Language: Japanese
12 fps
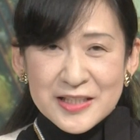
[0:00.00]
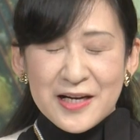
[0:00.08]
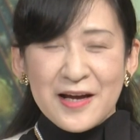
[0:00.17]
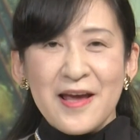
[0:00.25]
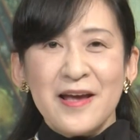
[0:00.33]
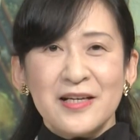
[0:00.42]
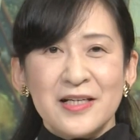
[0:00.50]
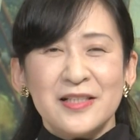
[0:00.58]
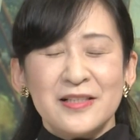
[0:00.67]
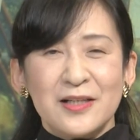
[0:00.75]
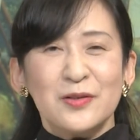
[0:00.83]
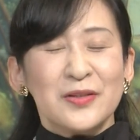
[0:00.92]
たら延期
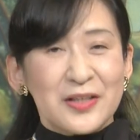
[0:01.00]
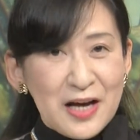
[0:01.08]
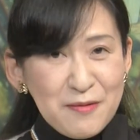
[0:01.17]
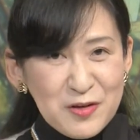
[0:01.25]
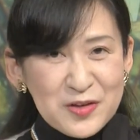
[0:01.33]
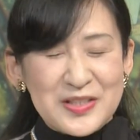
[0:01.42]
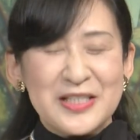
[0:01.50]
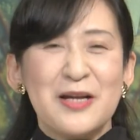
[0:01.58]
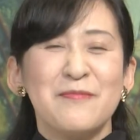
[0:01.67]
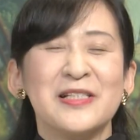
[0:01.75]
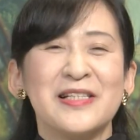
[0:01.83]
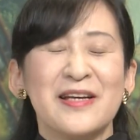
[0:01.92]
になるかもし
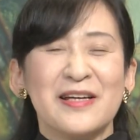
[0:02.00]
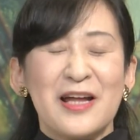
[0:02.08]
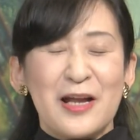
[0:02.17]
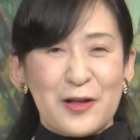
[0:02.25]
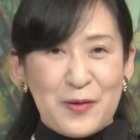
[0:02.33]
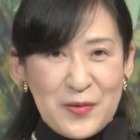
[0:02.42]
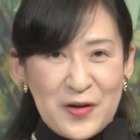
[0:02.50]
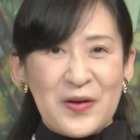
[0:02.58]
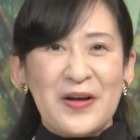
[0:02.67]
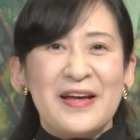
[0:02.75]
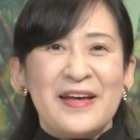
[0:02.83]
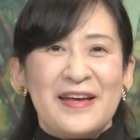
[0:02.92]
れませんけれども、
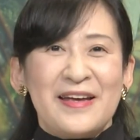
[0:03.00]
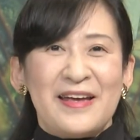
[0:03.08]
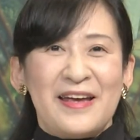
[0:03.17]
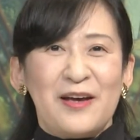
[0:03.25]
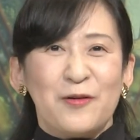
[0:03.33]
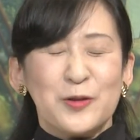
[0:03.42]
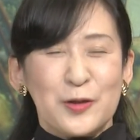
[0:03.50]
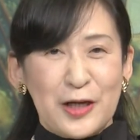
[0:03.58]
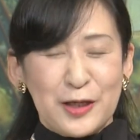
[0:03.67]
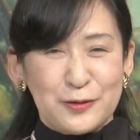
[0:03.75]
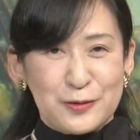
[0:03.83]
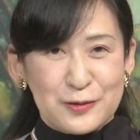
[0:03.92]
おそ
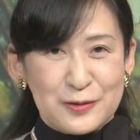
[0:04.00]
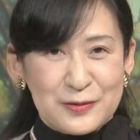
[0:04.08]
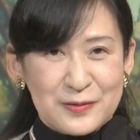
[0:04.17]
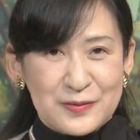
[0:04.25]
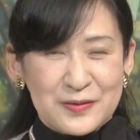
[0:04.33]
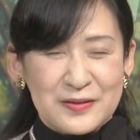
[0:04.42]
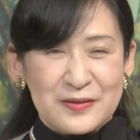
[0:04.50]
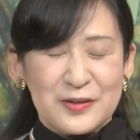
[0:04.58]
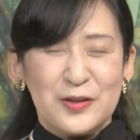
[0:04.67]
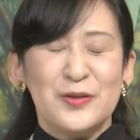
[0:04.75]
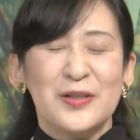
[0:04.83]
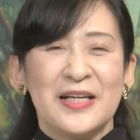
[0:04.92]
らく
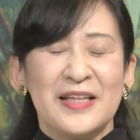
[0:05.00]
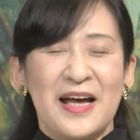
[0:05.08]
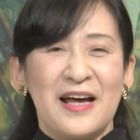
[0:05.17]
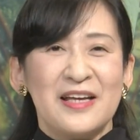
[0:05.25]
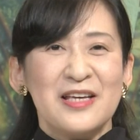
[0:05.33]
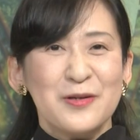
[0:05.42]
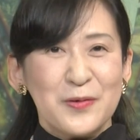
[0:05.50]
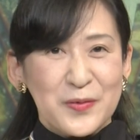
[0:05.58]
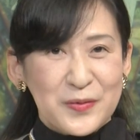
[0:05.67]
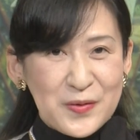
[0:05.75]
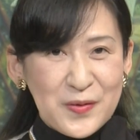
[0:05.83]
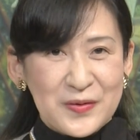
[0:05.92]
夕方以
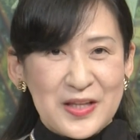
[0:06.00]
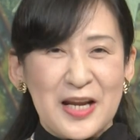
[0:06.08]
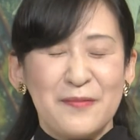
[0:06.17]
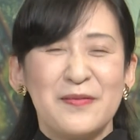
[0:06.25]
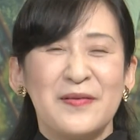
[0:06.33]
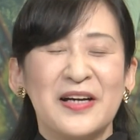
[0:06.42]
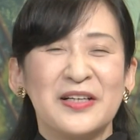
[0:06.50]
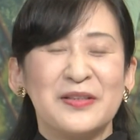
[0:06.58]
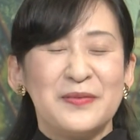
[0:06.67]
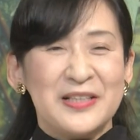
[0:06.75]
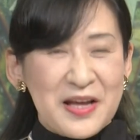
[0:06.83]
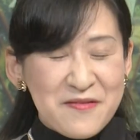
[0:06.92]
降のテレビ番
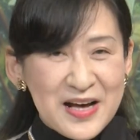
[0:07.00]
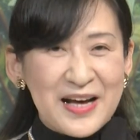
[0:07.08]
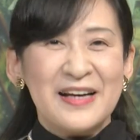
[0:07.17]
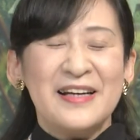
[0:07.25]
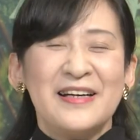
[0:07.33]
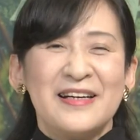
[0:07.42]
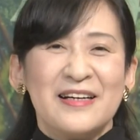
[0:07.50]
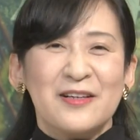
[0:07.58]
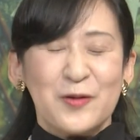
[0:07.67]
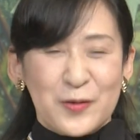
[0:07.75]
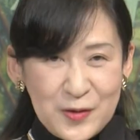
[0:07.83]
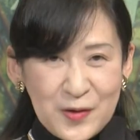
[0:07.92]
組では
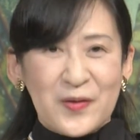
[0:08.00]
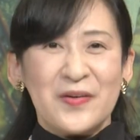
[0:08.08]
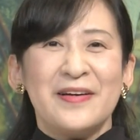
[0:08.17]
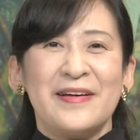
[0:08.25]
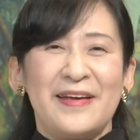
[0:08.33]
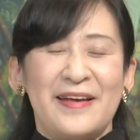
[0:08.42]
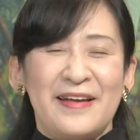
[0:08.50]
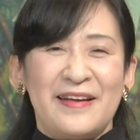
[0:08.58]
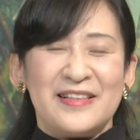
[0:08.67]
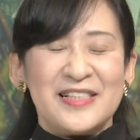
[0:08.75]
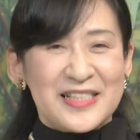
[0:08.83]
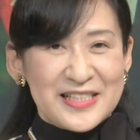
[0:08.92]
この
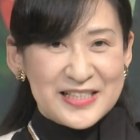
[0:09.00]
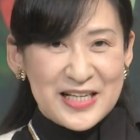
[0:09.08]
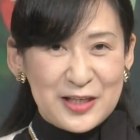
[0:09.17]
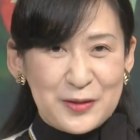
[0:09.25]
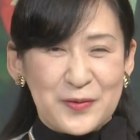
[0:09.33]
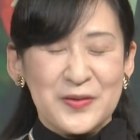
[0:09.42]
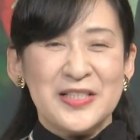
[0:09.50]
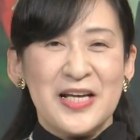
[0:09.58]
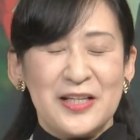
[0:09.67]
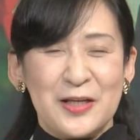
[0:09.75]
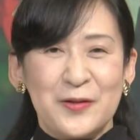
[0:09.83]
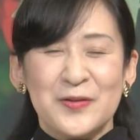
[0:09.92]
20歳のご
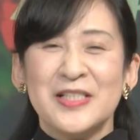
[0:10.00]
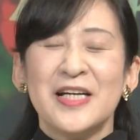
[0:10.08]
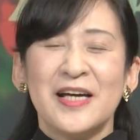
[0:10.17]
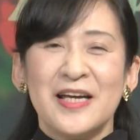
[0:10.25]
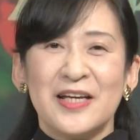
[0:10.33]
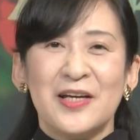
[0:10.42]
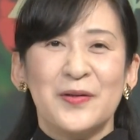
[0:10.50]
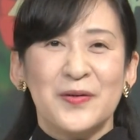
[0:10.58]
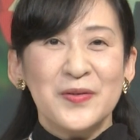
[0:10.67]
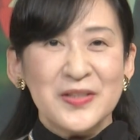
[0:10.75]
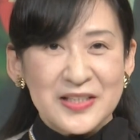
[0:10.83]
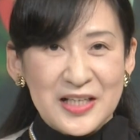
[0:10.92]
青年の記者会見の
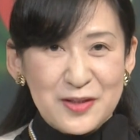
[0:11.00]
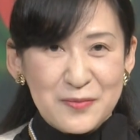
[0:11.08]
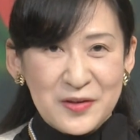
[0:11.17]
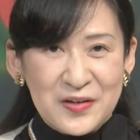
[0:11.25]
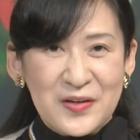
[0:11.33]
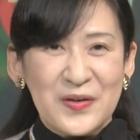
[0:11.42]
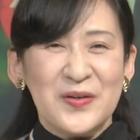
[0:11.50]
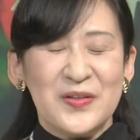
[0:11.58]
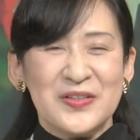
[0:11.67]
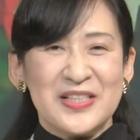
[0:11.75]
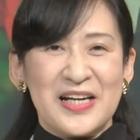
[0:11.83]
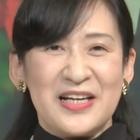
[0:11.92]
様子なども報
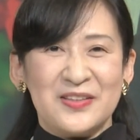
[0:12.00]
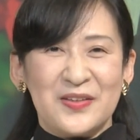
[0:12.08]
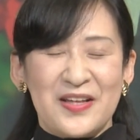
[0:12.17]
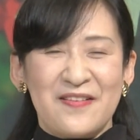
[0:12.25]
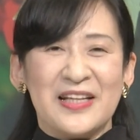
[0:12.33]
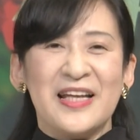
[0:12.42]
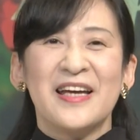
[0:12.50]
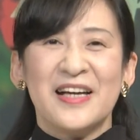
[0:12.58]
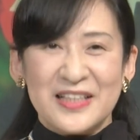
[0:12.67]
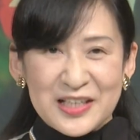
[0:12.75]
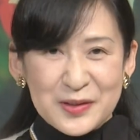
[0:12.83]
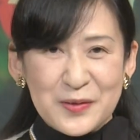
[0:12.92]
道されるのではない
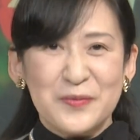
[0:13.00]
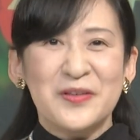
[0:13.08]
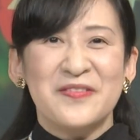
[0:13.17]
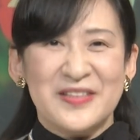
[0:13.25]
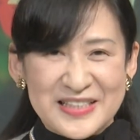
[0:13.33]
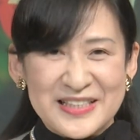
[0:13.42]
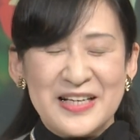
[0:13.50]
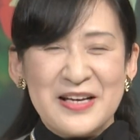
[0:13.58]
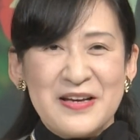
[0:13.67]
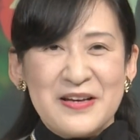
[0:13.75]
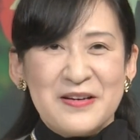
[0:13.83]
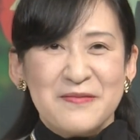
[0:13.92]
かなと思います。
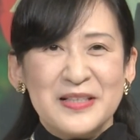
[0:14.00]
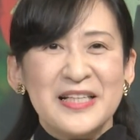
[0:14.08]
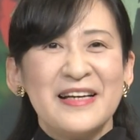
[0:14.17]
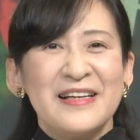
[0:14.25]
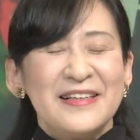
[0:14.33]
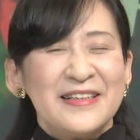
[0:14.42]
また